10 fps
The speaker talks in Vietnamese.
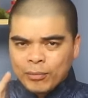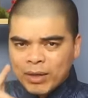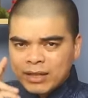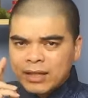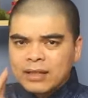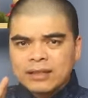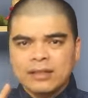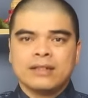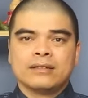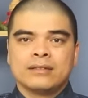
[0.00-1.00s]
con mắt tinh
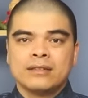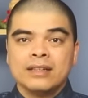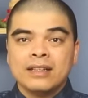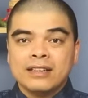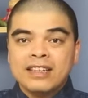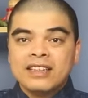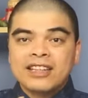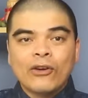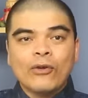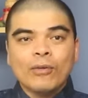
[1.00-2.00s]
tường nhìn
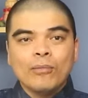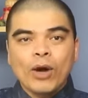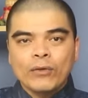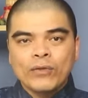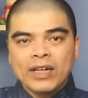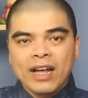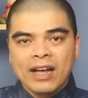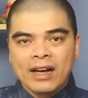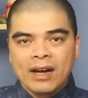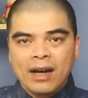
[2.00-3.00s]
thấu mọi vấn
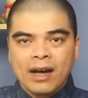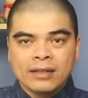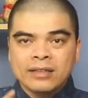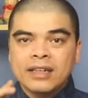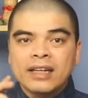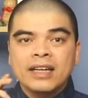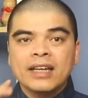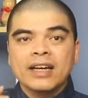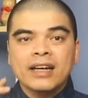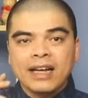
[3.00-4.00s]
đề ở những cái
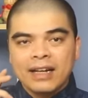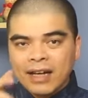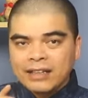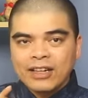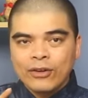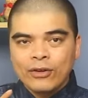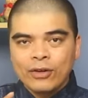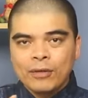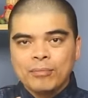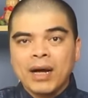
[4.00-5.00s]
khía cạnh khác nhau
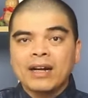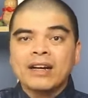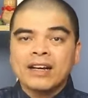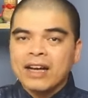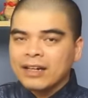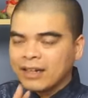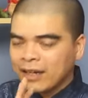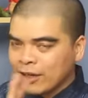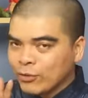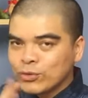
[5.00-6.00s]
mà người khác đều
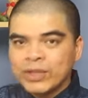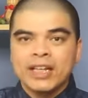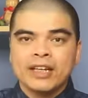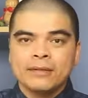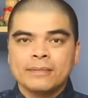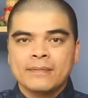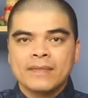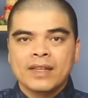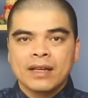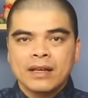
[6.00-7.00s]
không chú ý đến
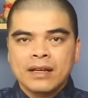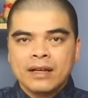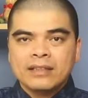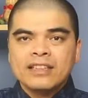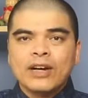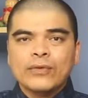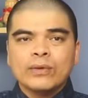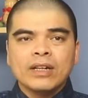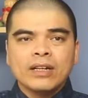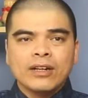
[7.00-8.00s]
nhờ phúc
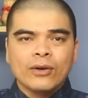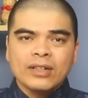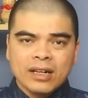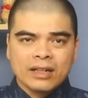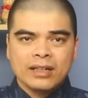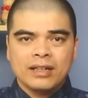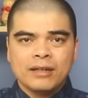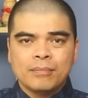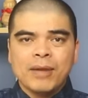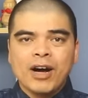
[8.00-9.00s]
đức có được ấy,
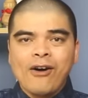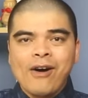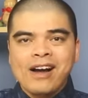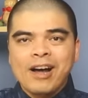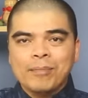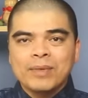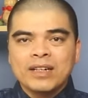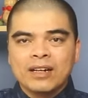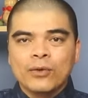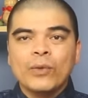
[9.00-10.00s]
mà họ gặp
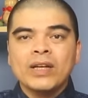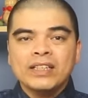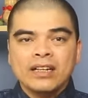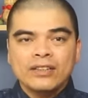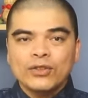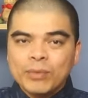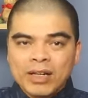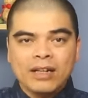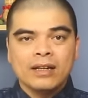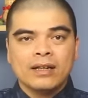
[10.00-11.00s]
được quý nhân giúp
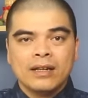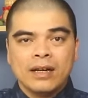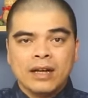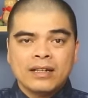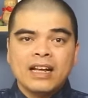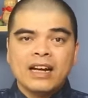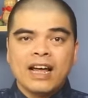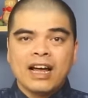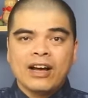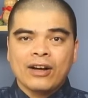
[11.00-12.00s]
đỡ nên
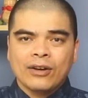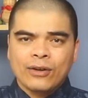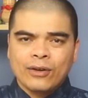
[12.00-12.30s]
là